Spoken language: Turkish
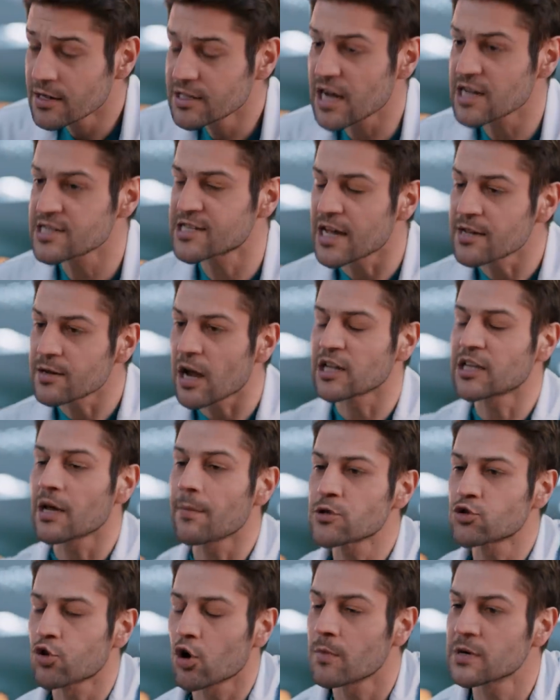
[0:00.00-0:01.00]
Ya sen
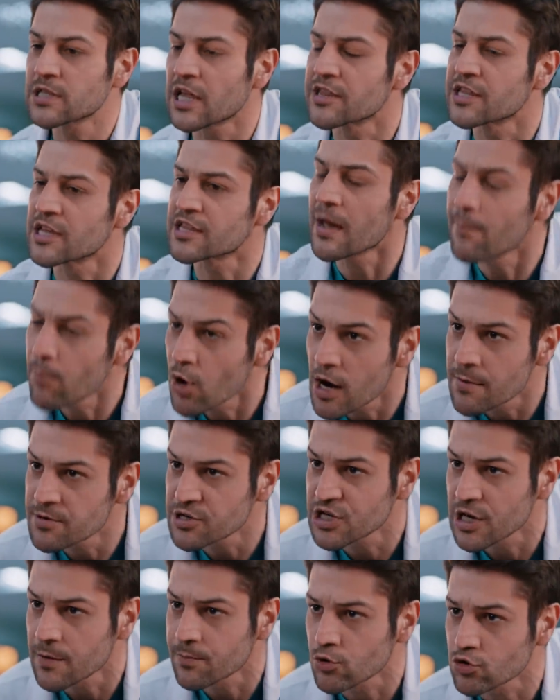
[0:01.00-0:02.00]
adama sormadan neden böyle bir
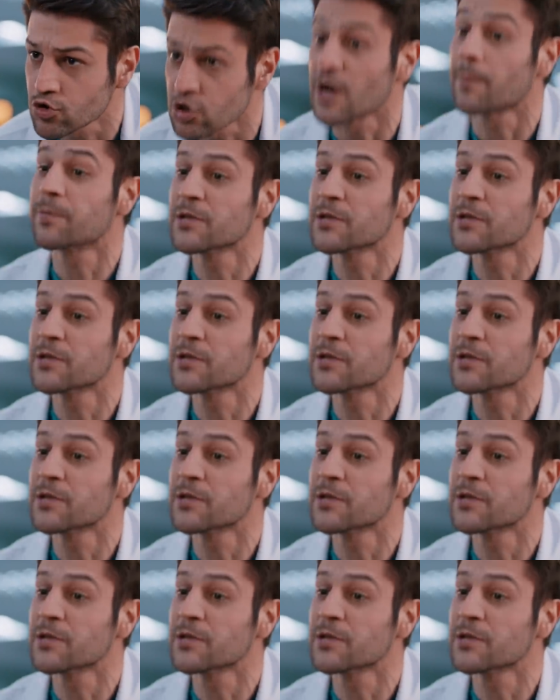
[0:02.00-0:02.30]
şey yapıyorsun?